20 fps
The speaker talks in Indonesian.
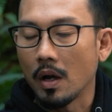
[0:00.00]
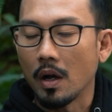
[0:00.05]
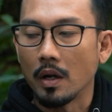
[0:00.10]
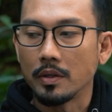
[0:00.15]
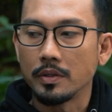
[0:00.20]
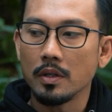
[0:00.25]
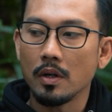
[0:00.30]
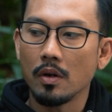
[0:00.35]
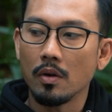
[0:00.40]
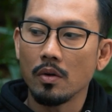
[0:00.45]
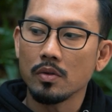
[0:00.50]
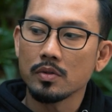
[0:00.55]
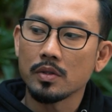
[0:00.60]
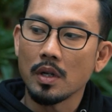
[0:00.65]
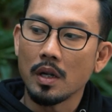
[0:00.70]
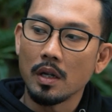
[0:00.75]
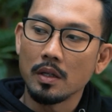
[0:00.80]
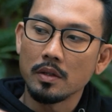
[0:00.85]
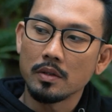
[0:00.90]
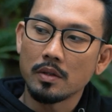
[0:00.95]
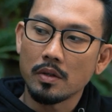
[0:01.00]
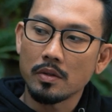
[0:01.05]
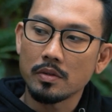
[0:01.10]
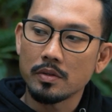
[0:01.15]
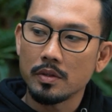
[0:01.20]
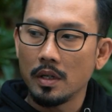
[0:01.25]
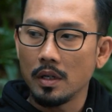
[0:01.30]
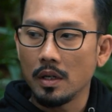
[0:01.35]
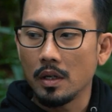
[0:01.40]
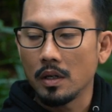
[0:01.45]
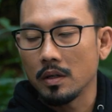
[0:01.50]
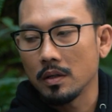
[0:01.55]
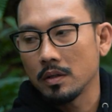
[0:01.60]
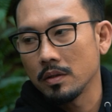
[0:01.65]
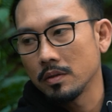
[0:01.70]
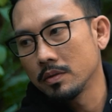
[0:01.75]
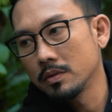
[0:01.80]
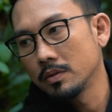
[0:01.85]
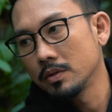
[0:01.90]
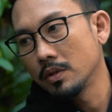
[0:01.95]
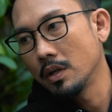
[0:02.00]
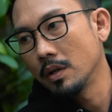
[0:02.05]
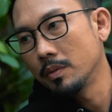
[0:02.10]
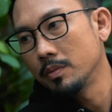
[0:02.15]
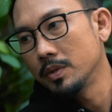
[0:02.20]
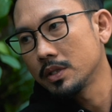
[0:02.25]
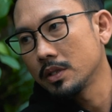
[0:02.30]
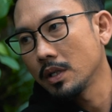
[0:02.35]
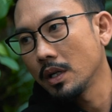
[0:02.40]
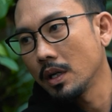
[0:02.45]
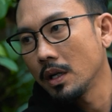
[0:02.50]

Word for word: Anjing kalau salahin terus dia juga bisa.